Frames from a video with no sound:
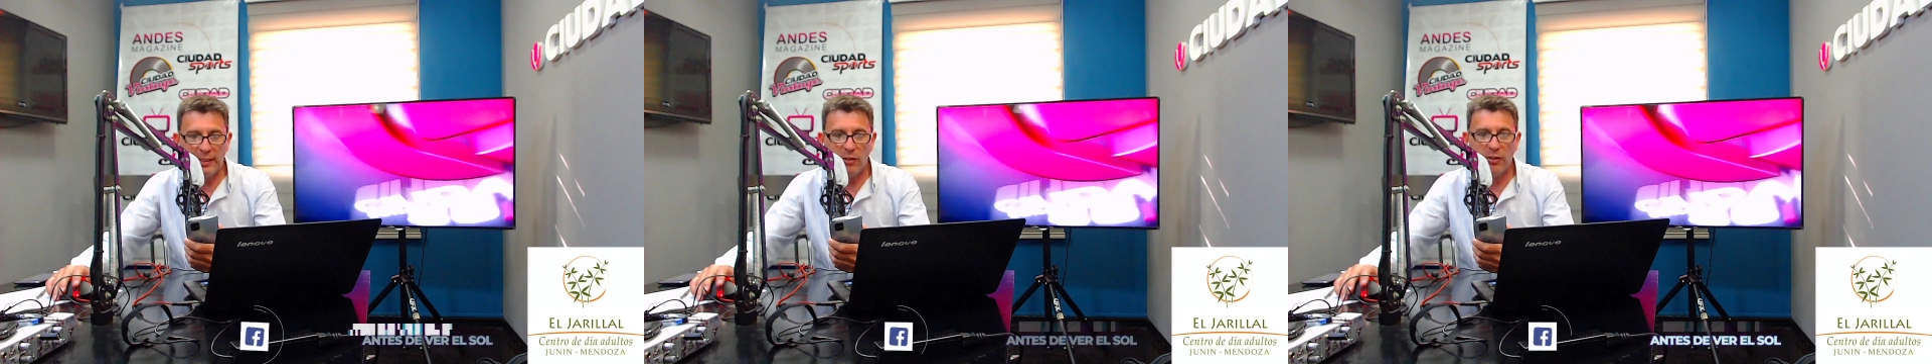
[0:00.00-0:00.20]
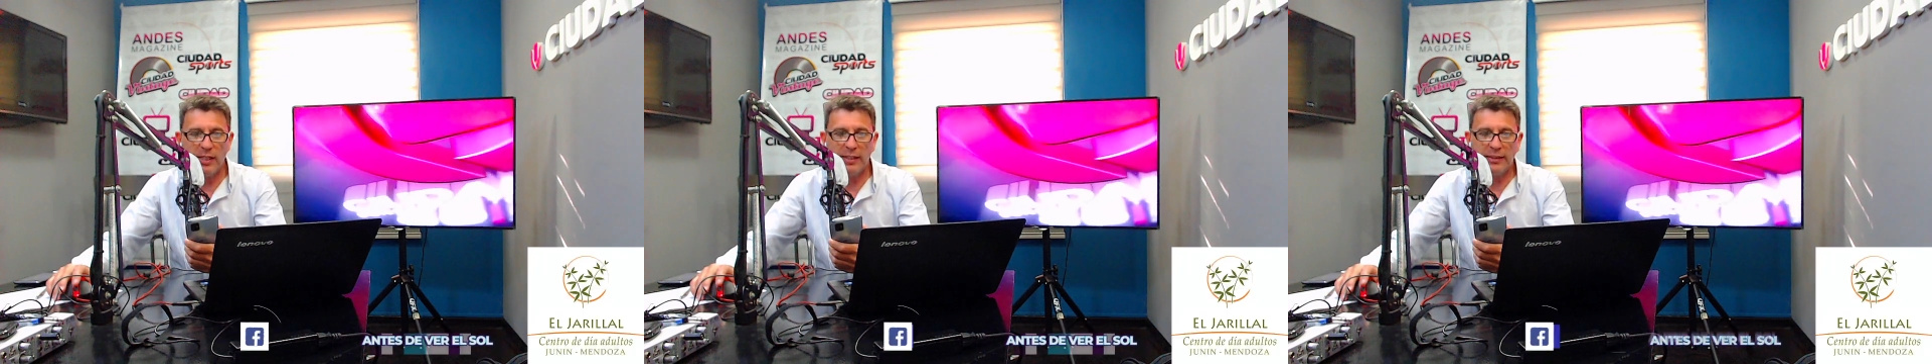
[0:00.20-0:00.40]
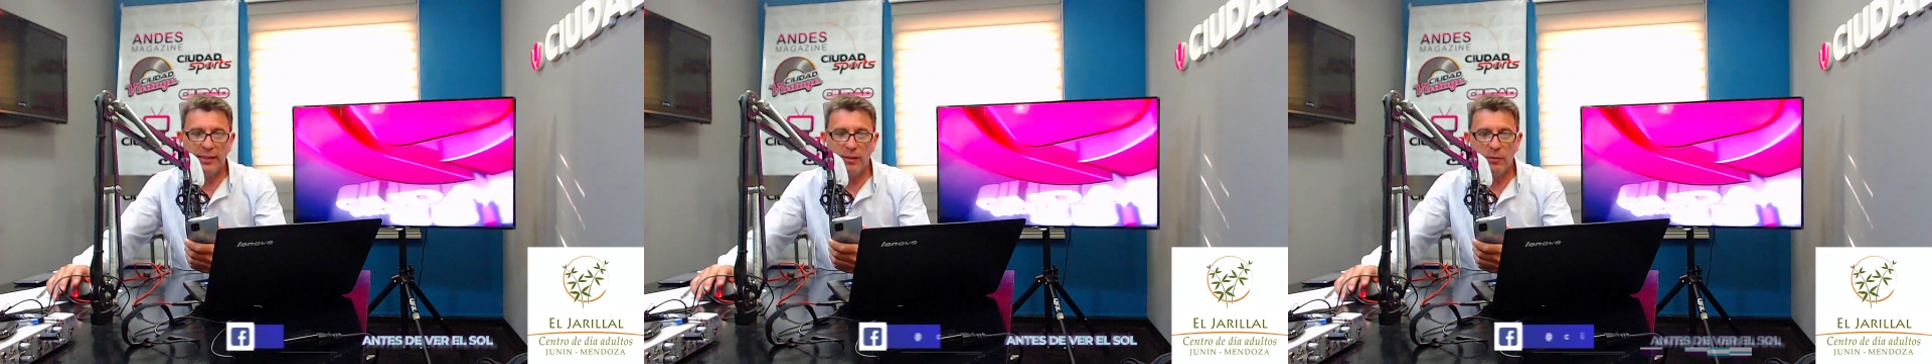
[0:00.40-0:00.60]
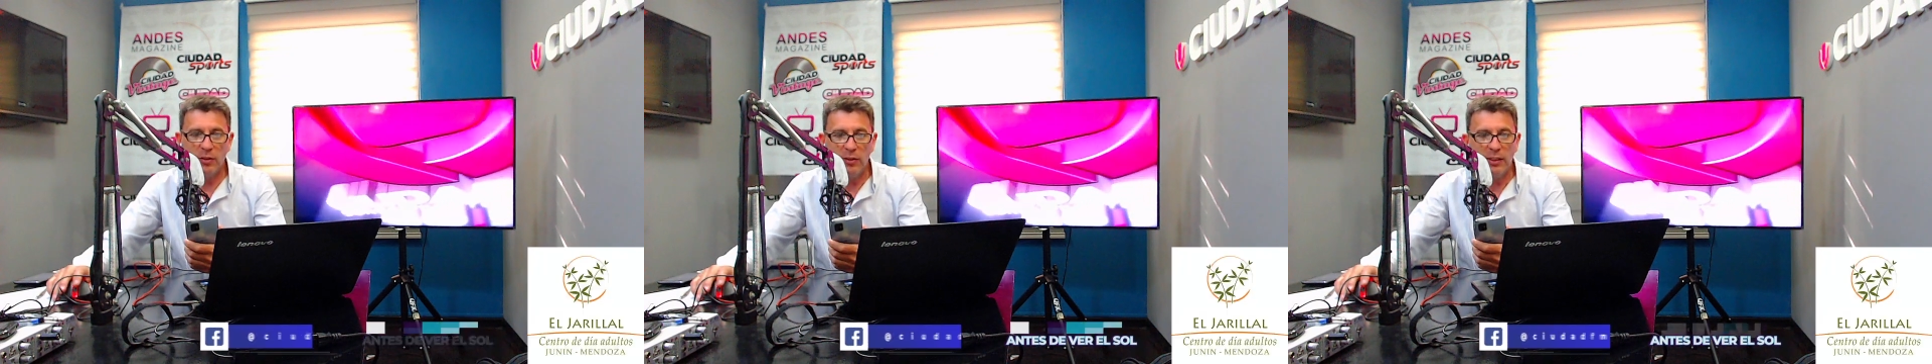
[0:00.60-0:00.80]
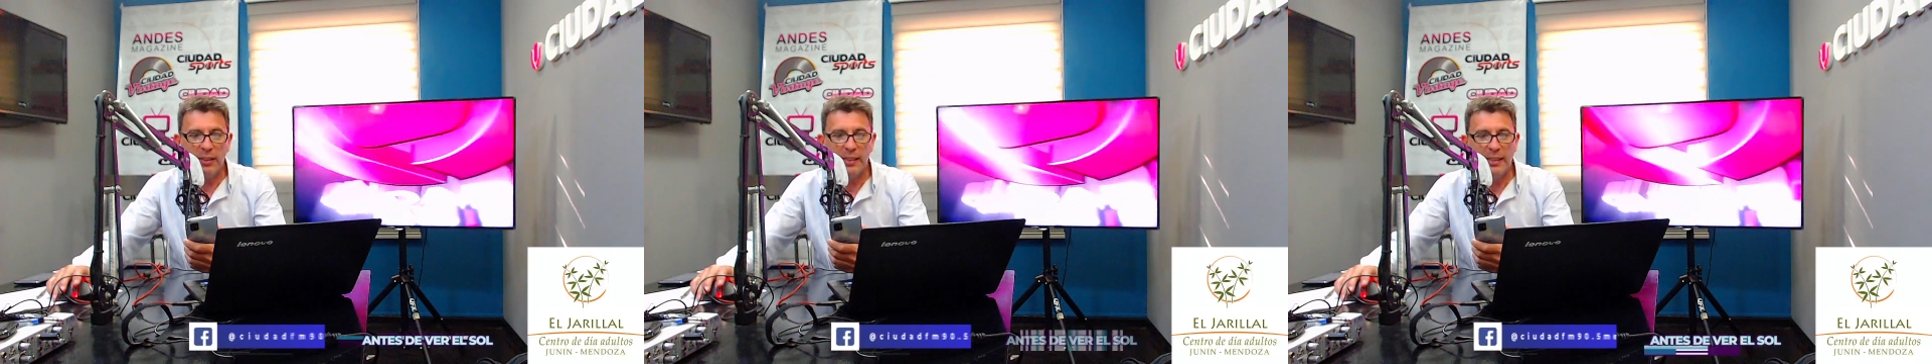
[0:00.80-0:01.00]
ciclo
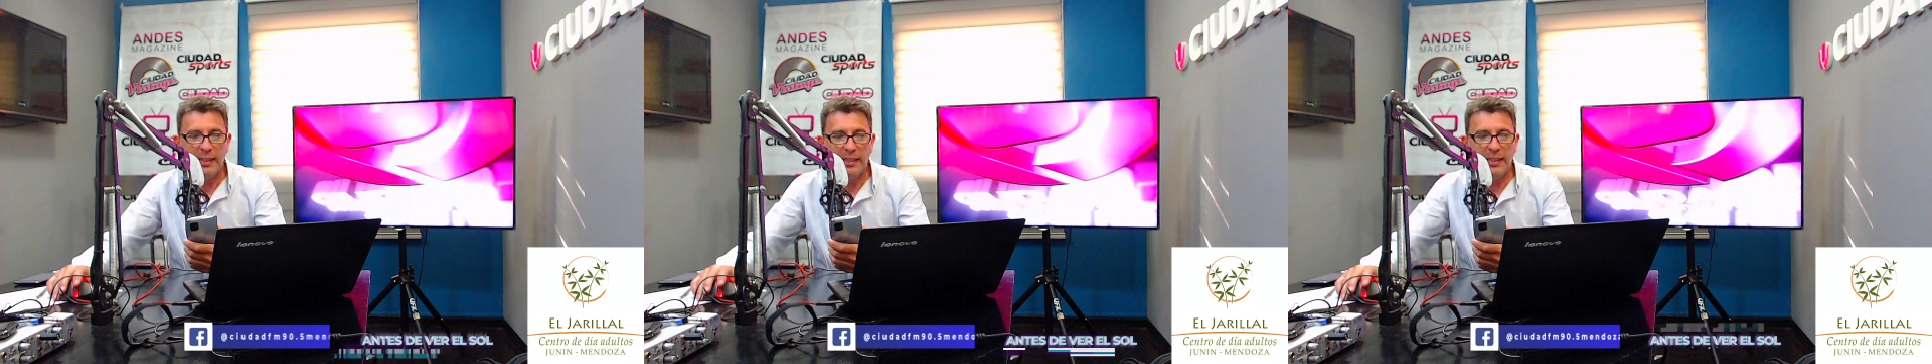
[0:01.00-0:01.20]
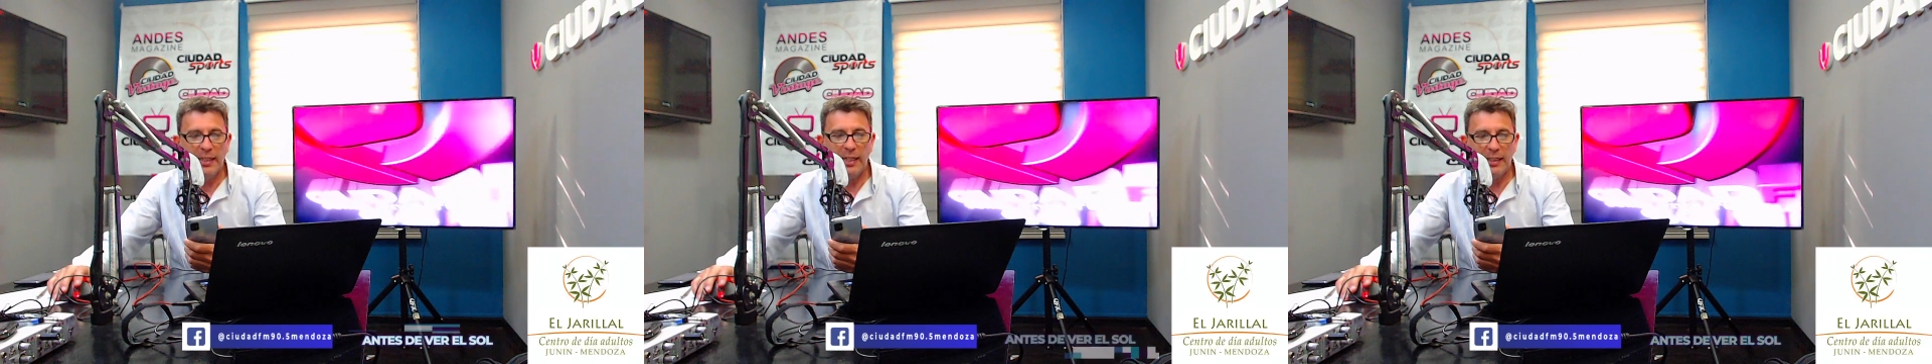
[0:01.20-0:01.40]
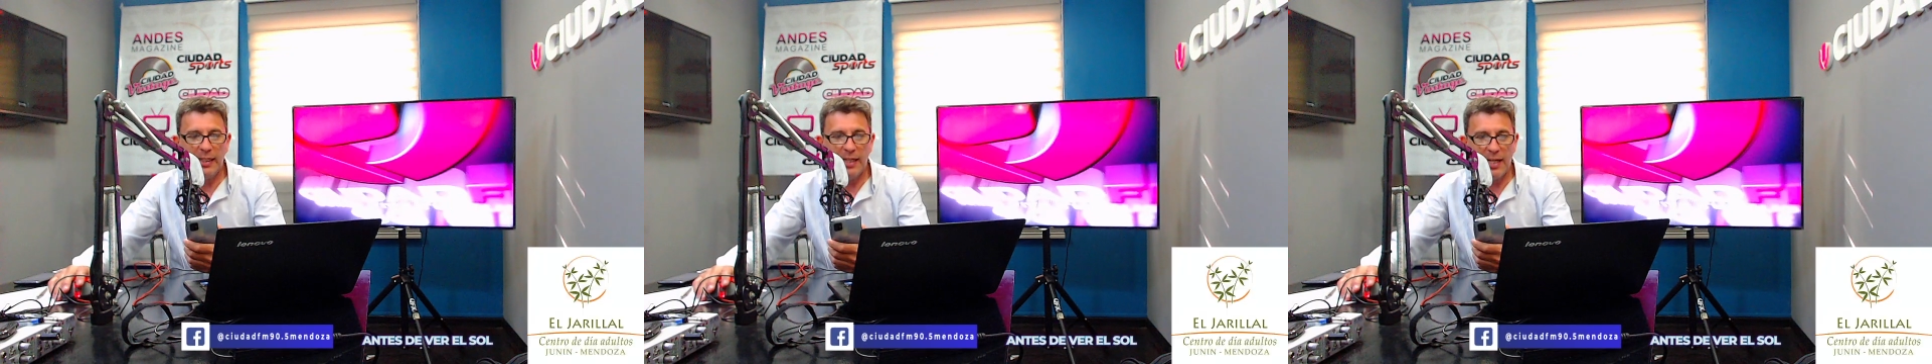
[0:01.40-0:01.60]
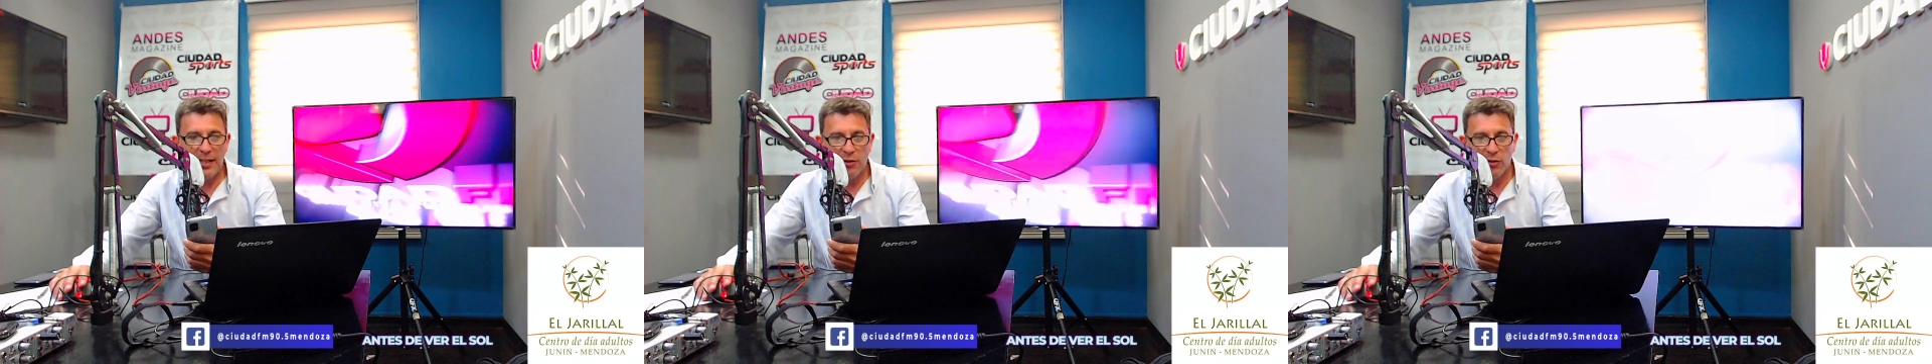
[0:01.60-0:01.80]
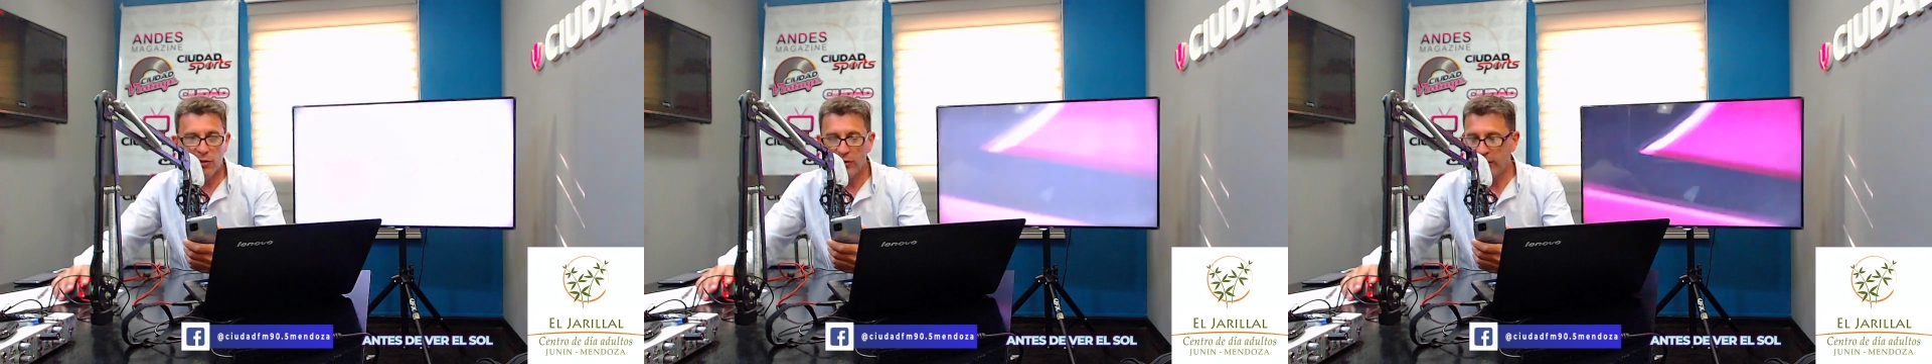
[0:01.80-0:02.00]
lectivo y el del
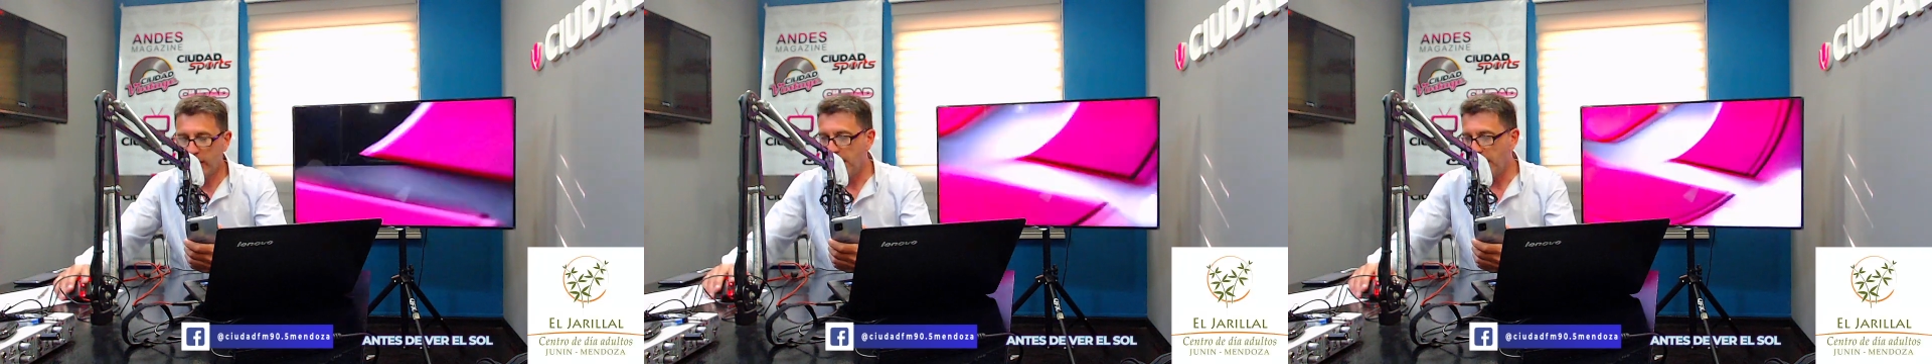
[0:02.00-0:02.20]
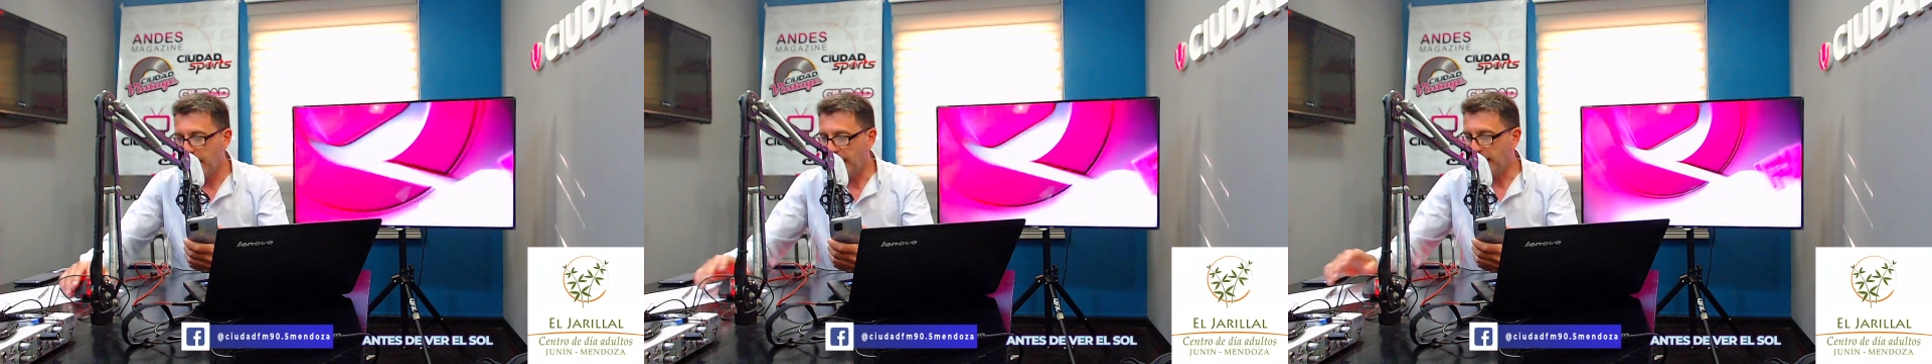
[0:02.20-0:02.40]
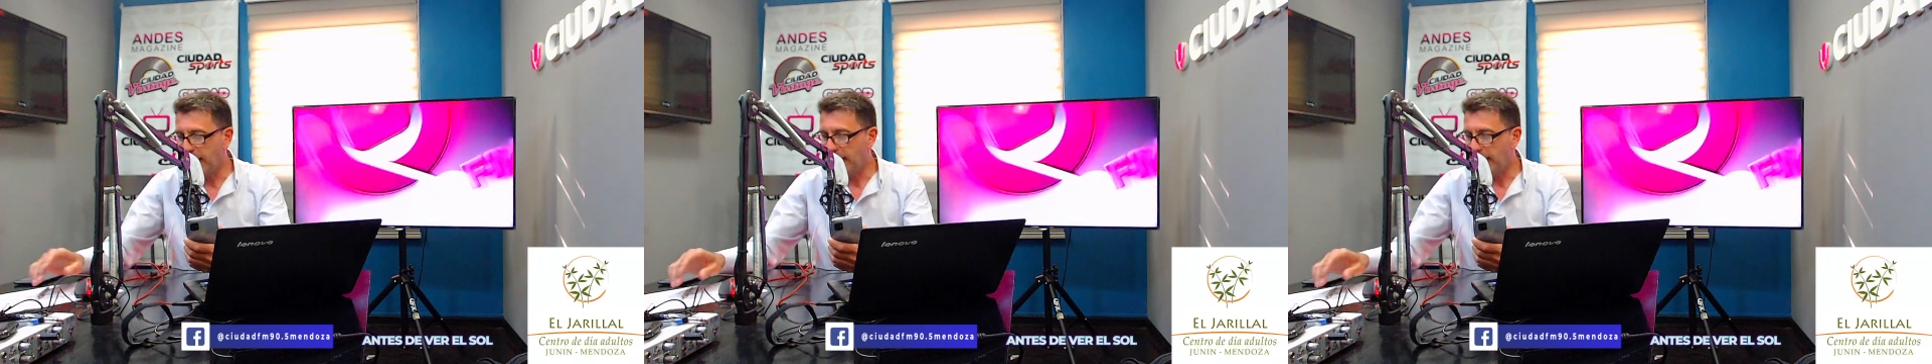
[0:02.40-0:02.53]
año que